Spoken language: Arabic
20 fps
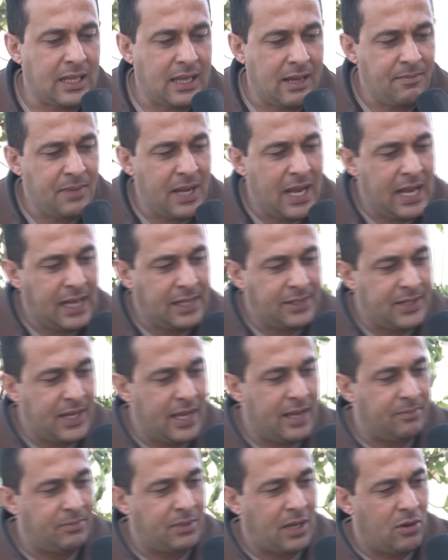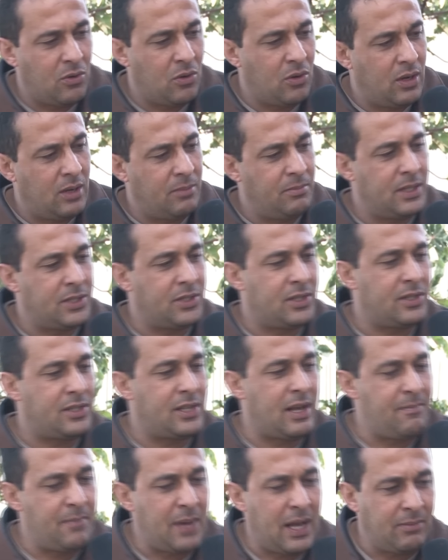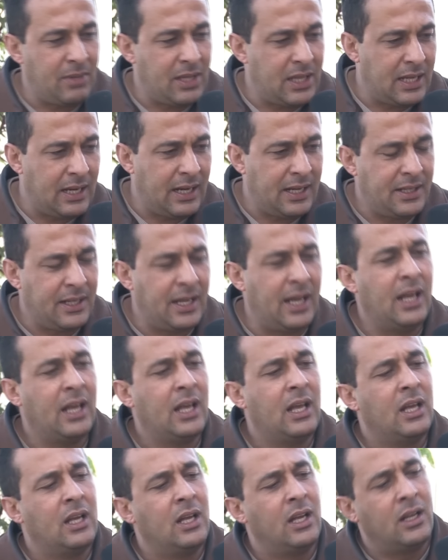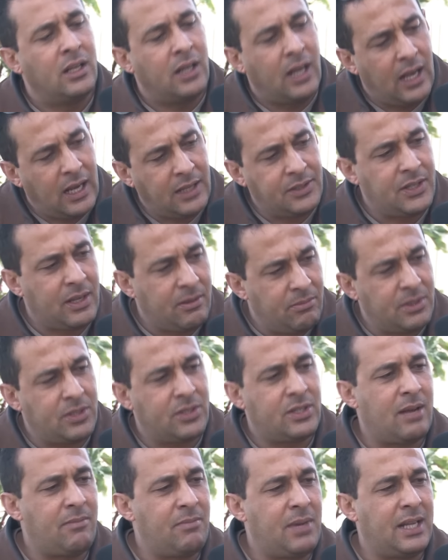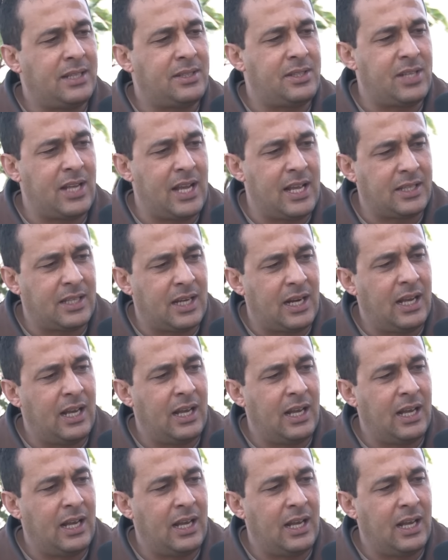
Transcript: ثم احزاب تو باش تجمع مثلا احزاب مش تجمع ساتره